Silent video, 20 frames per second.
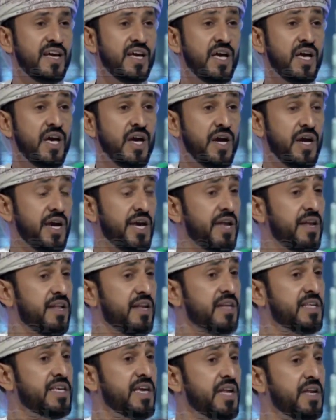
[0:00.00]
غير
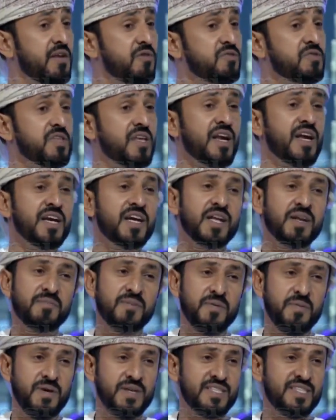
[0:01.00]
للجنة وسرى قلبي
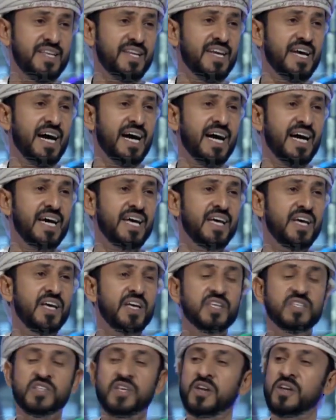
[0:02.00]
بحسنها آمين.
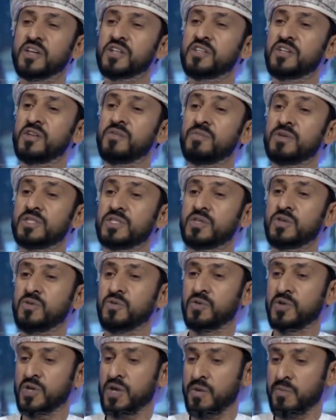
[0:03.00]
سرية المسجون
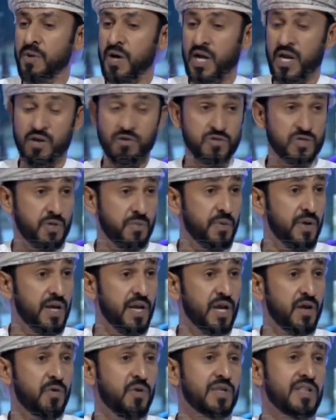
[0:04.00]
يوم أخلوا سبيله
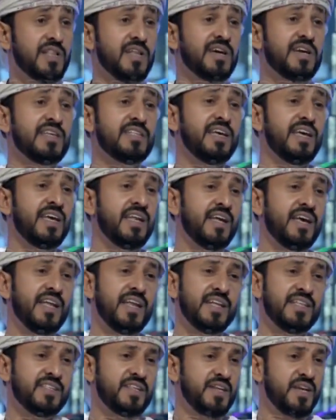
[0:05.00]
واطلق يدينه إلى
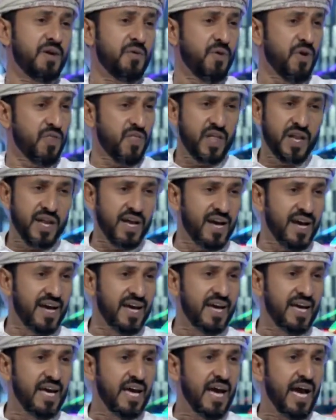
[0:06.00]
الدنيا وحضنها
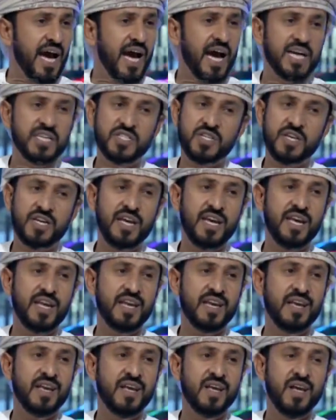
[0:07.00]
مم. عاشقين
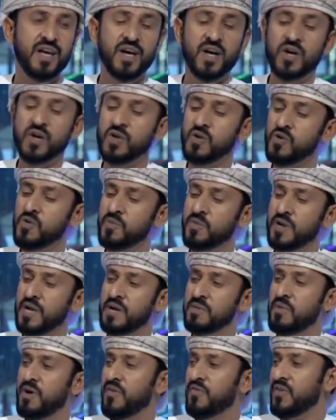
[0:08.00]
قلوبنا
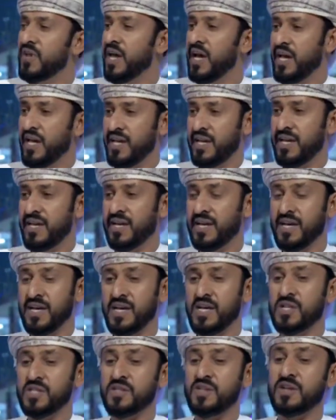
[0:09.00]
ما فيها حيلة
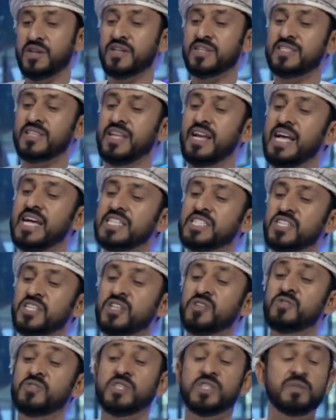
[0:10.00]
ترقص العشرة
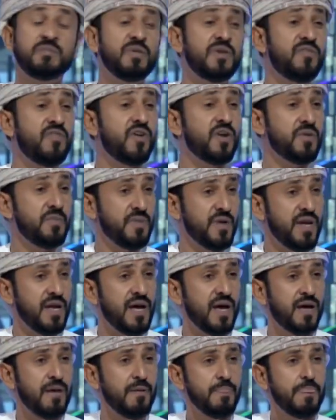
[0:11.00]
وتدبل فوق منها
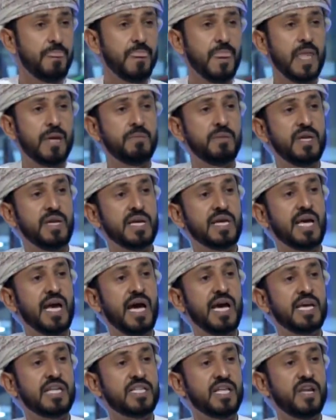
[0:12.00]
من
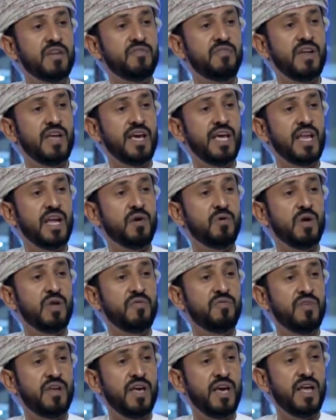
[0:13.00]
حكاية ألف ليلة وألف
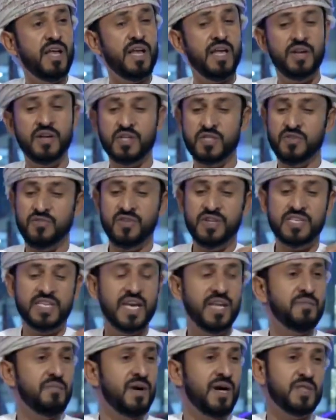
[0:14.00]
ليلة نقطف
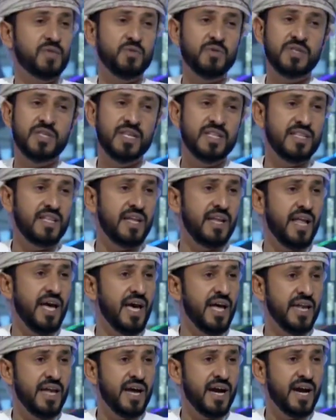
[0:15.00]
الكلمات وندندن
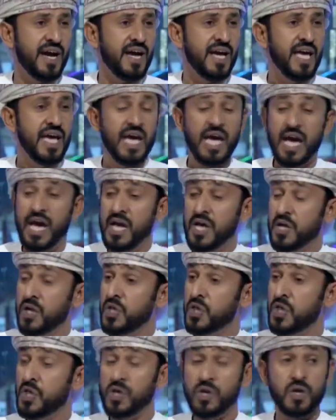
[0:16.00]
لحنها عن
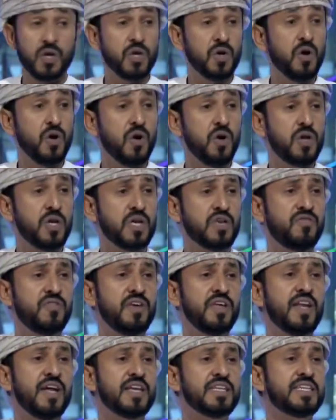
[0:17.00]
كثير القول
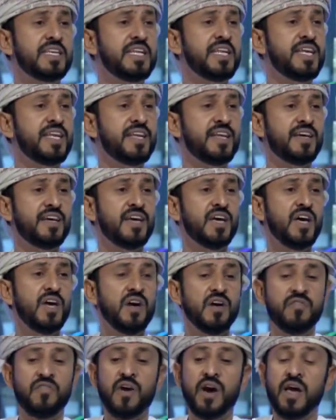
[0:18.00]
يكفينا جليله
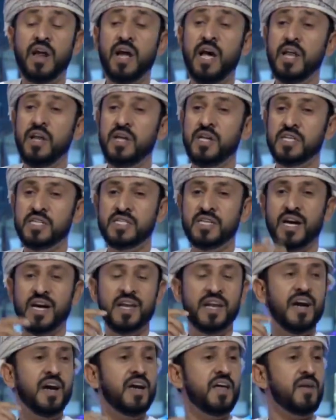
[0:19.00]
فار عن
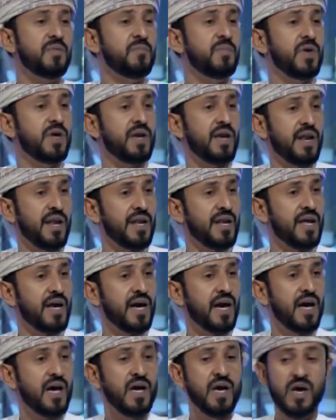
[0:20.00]
حجانها ربي قرنها
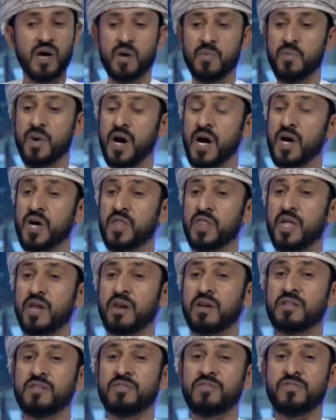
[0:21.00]
ماخذ
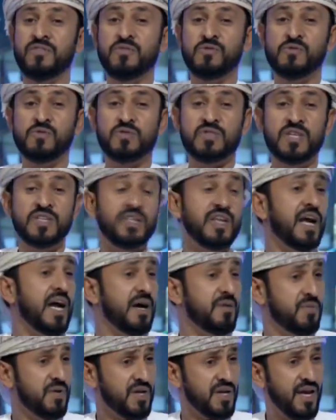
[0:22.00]
الردف وصدرها
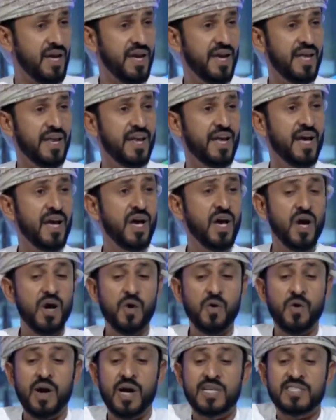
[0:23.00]
ملك حيله
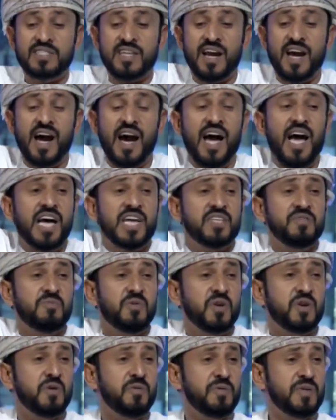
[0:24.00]
وخصرها حق
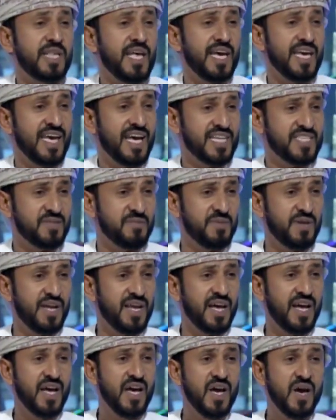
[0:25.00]
مرقوبتها قاسم منها
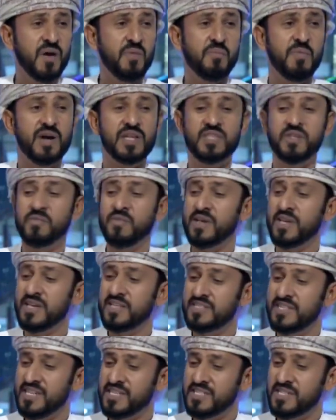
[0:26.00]
صح. ما تميز
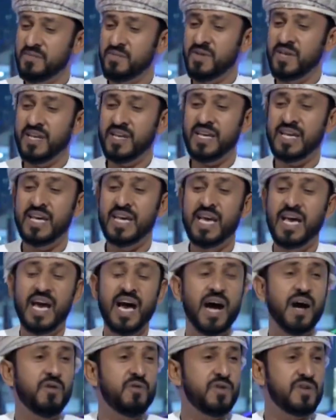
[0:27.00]
هي سمينه
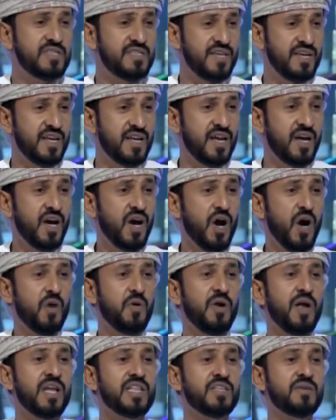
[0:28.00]
او هزيله
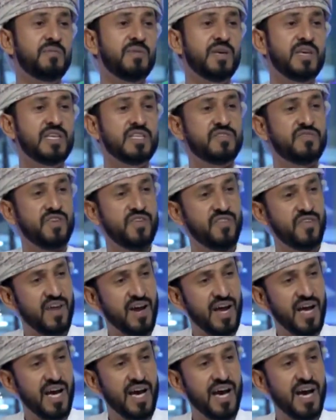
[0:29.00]
ولا تميز في
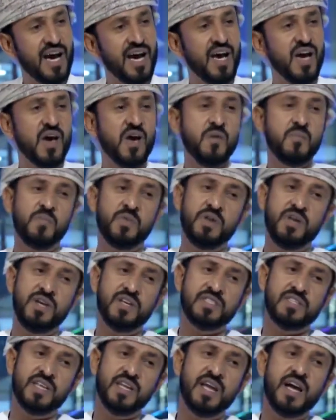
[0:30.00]
فرحها من
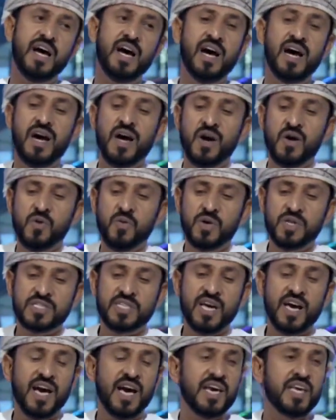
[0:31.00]
حزنها
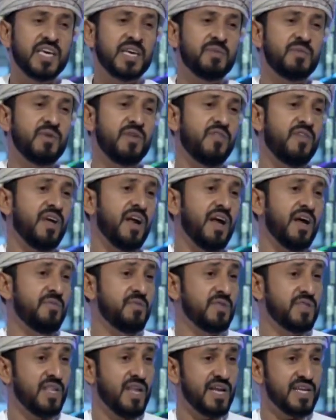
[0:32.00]
وجهها هي الفرح
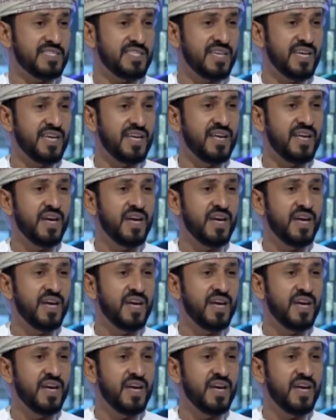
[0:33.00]
بنت الاصيله